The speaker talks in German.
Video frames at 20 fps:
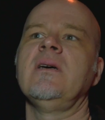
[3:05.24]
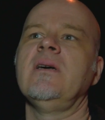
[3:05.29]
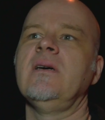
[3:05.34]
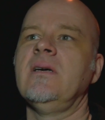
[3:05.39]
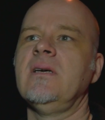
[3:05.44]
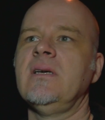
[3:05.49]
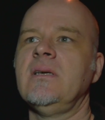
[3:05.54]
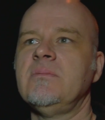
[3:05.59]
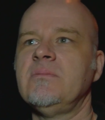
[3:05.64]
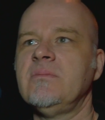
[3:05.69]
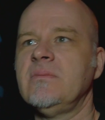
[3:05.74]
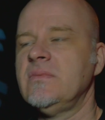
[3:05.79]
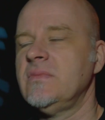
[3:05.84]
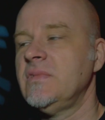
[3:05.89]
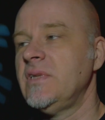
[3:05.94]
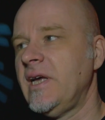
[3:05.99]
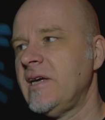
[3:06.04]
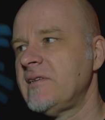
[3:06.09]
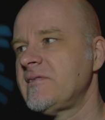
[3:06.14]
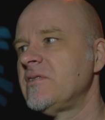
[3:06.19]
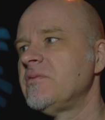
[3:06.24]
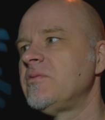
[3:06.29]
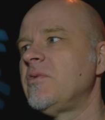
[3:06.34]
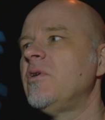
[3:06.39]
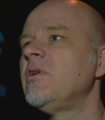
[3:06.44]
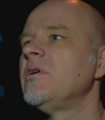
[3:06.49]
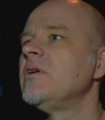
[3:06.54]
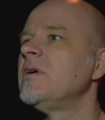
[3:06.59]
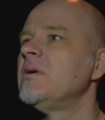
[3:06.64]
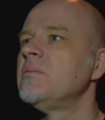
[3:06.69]
ähm, nächste
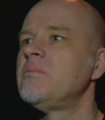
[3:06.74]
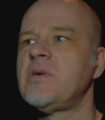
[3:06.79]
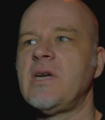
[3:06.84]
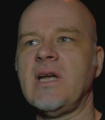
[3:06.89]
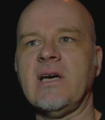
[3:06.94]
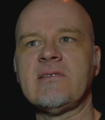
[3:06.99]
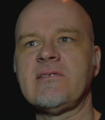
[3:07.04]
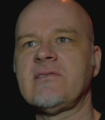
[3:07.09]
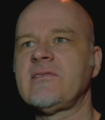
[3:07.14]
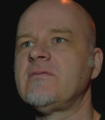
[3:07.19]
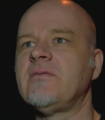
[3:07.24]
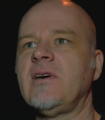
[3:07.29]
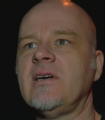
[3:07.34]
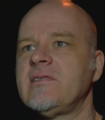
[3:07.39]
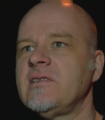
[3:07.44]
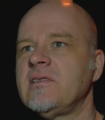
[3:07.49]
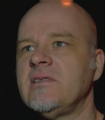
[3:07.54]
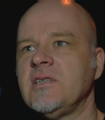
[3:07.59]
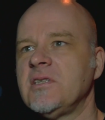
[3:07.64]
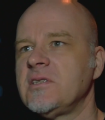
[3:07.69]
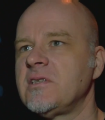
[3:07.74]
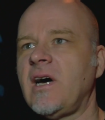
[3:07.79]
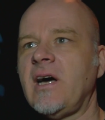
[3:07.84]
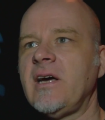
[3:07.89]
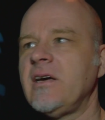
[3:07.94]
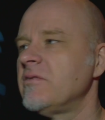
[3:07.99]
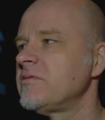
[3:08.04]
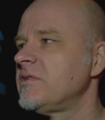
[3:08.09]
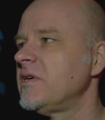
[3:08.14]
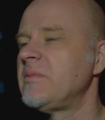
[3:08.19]
Woche Platz, weiß ich nicht,
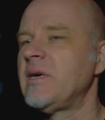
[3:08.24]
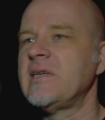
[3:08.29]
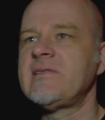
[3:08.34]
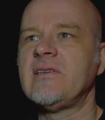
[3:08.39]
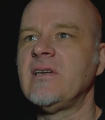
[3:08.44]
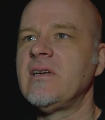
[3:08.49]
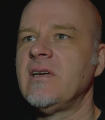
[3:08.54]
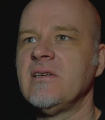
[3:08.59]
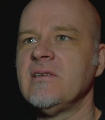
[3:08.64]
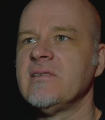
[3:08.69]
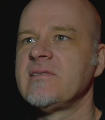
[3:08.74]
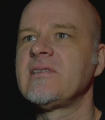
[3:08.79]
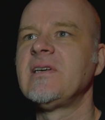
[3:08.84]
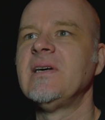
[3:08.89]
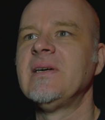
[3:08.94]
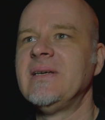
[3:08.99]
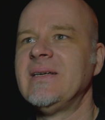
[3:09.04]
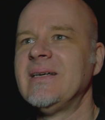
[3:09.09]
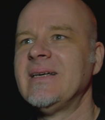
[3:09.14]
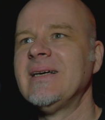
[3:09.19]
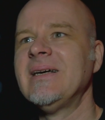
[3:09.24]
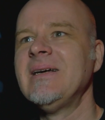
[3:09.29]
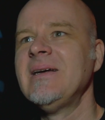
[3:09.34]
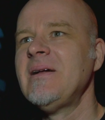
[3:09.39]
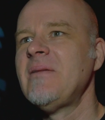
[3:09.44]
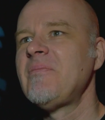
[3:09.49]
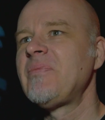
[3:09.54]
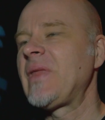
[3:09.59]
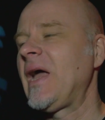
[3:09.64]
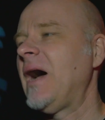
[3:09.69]
drei auf der Bestsellerliste.
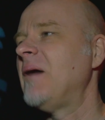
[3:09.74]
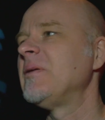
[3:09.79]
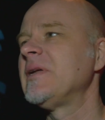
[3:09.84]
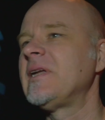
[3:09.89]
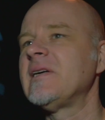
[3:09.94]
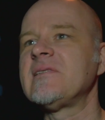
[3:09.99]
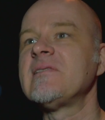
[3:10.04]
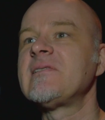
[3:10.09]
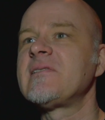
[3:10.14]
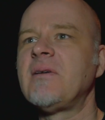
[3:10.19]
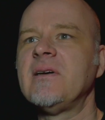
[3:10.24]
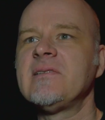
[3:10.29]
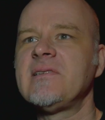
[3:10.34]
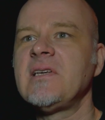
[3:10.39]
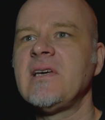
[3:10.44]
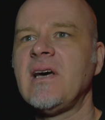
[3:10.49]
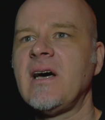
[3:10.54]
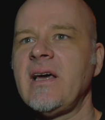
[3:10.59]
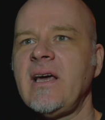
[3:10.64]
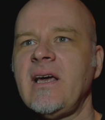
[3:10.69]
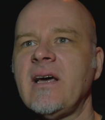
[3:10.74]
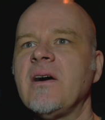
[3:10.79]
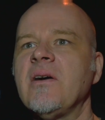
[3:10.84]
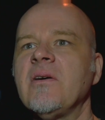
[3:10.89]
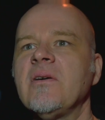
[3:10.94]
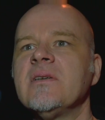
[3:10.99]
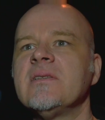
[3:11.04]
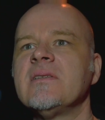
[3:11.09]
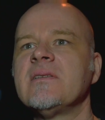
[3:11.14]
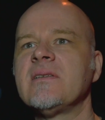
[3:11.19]
Okay, Aber das ist 20 Jahre
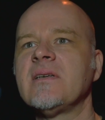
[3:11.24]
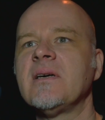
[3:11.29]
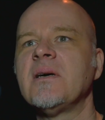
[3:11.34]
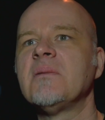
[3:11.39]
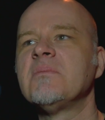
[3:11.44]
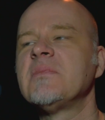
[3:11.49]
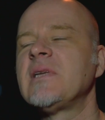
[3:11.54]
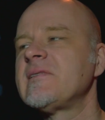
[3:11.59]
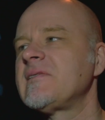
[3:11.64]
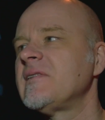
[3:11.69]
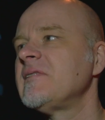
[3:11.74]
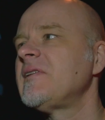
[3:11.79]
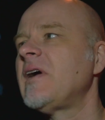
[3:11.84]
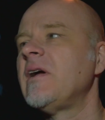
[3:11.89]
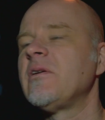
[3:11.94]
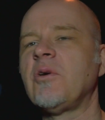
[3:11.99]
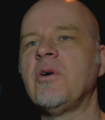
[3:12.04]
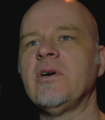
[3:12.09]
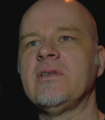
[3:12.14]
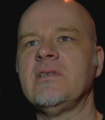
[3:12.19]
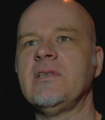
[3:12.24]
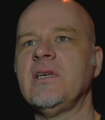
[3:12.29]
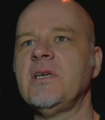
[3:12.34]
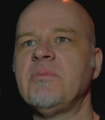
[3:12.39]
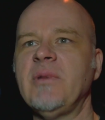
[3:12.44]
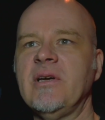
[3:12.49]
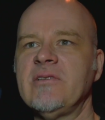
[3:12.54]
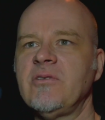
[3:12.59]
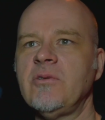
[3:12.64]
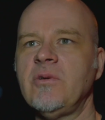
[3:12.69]
her und ähm, das ist halt heute
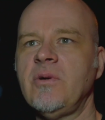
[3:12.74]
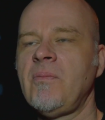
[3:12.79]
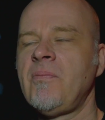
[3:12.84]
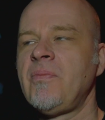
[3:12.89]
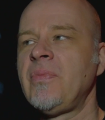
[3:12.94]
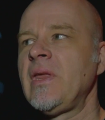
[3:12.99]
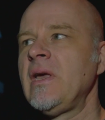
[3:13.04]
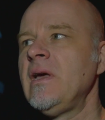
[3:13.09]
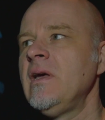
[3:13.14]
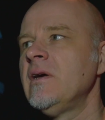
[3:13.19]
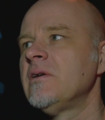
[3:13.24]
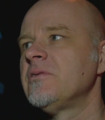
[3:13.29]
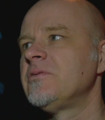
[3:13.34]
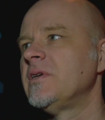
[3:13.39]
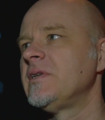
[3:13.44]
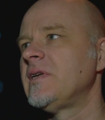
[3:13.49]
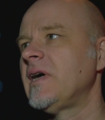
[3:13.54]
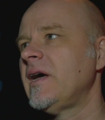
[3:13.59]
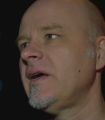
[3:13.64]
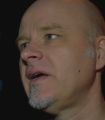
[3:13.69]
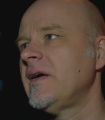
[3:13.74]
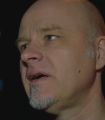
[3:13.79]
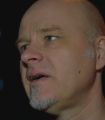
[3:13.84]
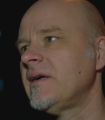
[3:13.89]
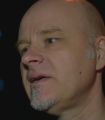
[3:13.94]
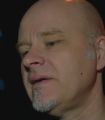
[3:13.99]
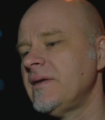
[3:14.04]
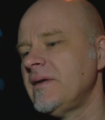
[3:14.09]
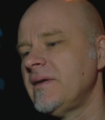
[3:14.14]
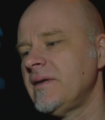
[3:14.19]
nicht mehr so. Von
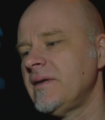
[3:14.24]
daher